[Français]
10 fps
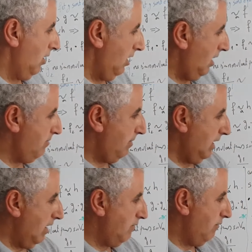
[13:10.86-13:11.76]
Et puis
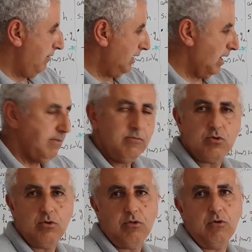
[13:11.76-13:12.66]
là, vous faites la même
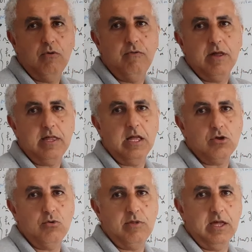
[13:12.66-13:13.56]
chose au voisinage
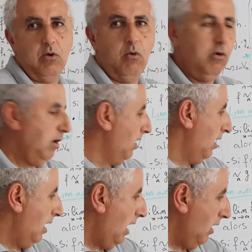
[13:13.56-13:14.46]
de 0,
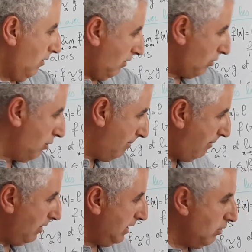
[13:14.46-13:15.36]
alors, ce
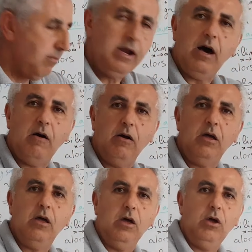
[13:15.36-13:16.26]
polynôme-là
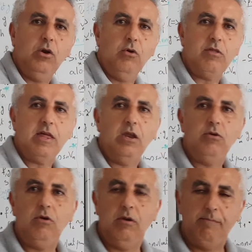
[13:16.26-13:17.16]
ne
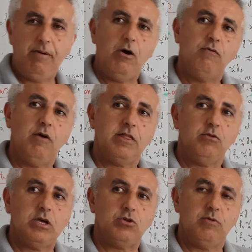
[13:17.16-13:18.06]
s'annule pas au
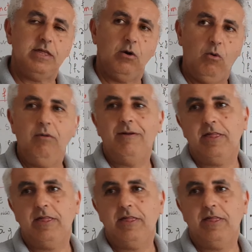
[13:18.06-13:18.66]
voisinage de 0.